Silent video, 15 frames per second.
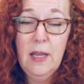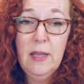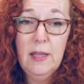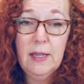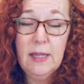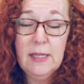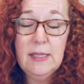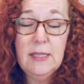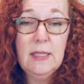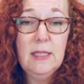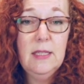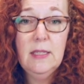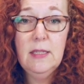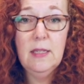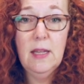Er kann sich
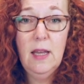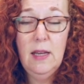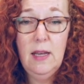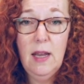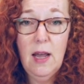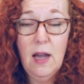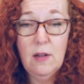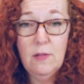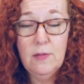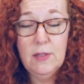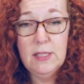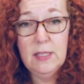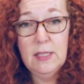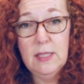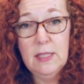nicht in deine Lage
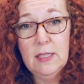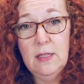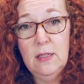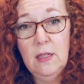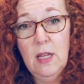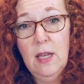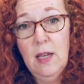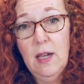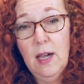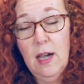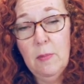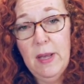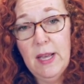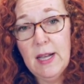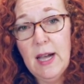versetzen,
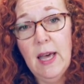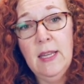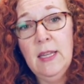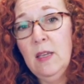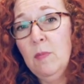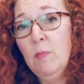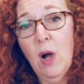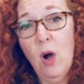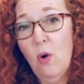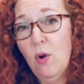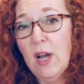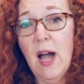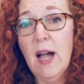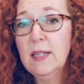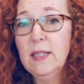aber er kann eben auch
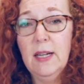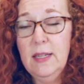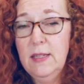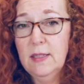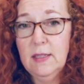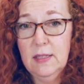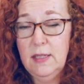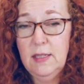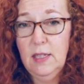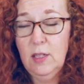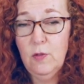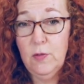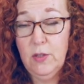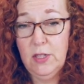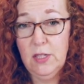gar keine
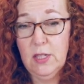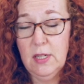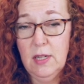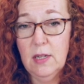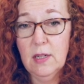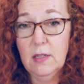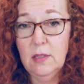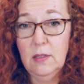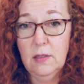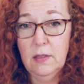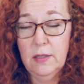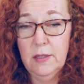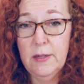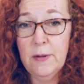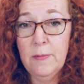Kritik vertragen.
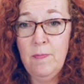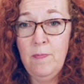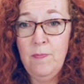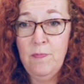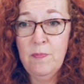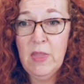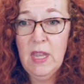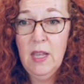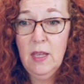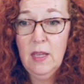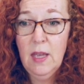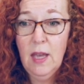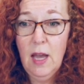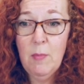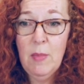Ähm,
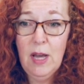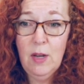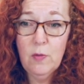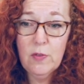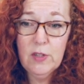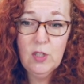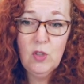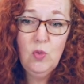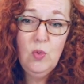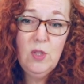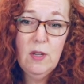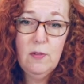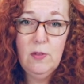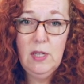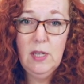am Anfang tut
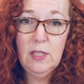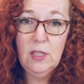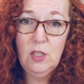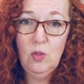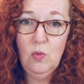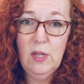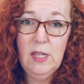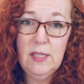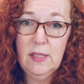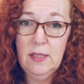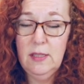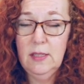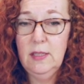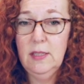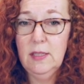er vielleicht so, als
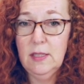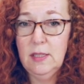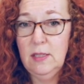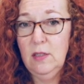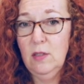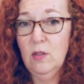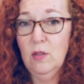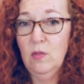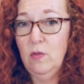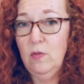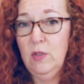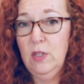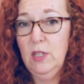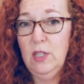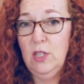hat er das
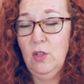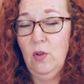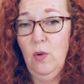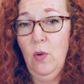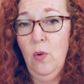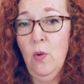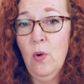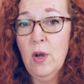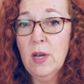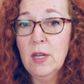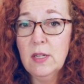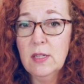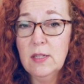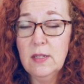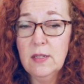irgendwie nicht
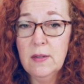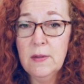gehört.